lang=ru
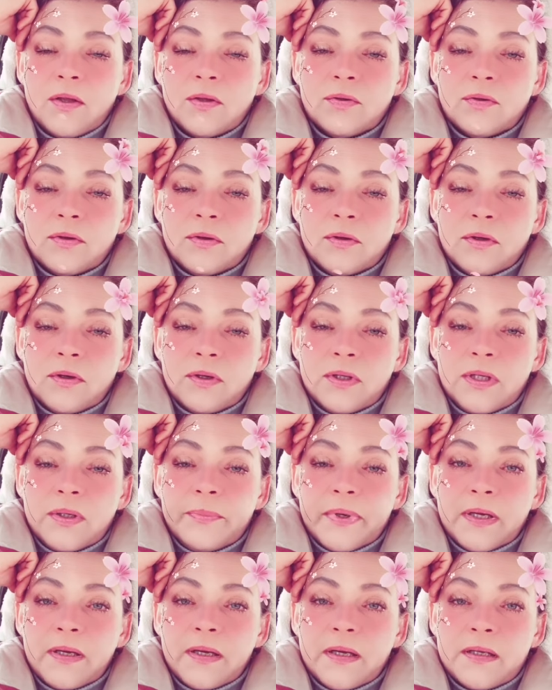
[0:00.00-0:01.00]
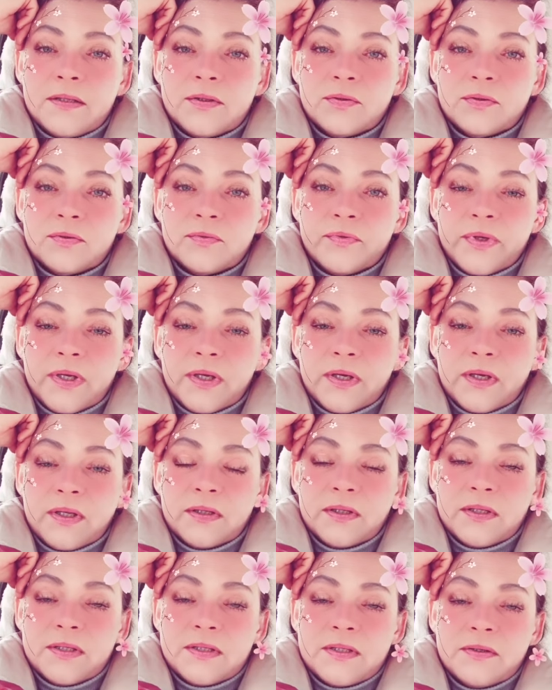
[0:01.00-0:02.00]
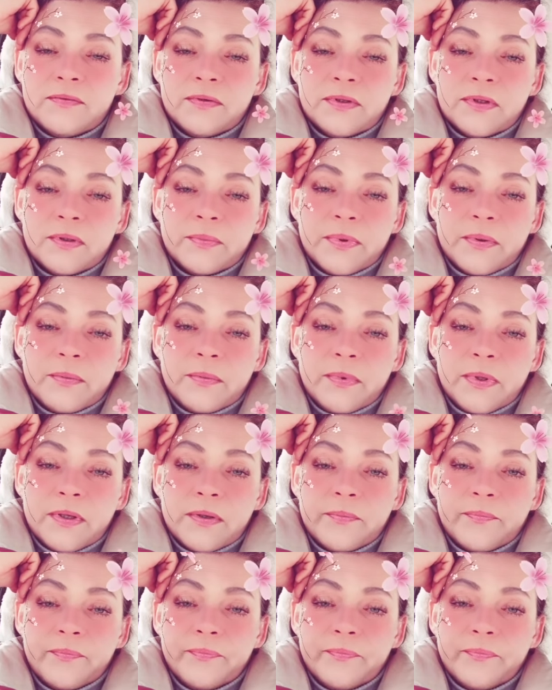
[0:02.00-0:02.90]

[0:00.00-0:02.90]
Но не прокатит тот вариант, если вы, например,